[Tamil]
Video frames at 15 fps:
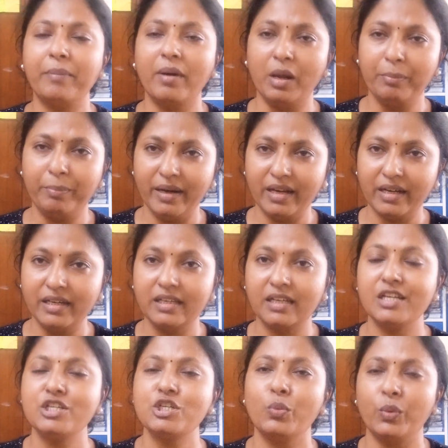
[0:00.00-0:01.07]

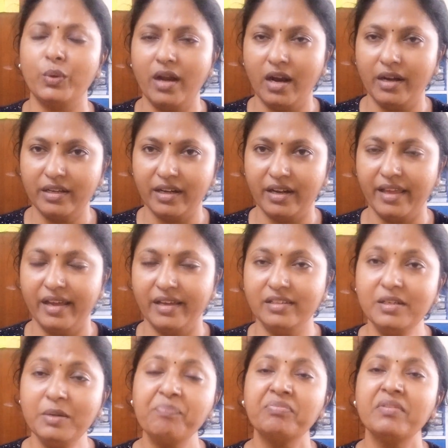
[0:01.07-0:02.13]
பார்ப்பனர்களுக்கென்று ஒரு நாடு
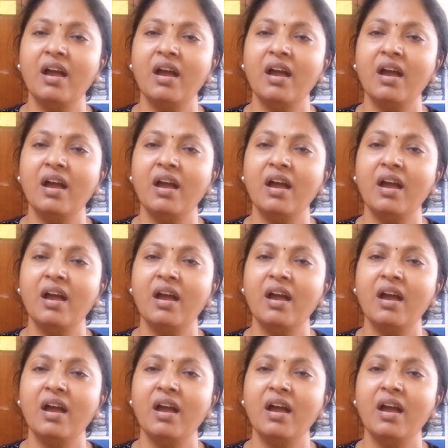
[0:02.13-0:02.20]
கிடையாது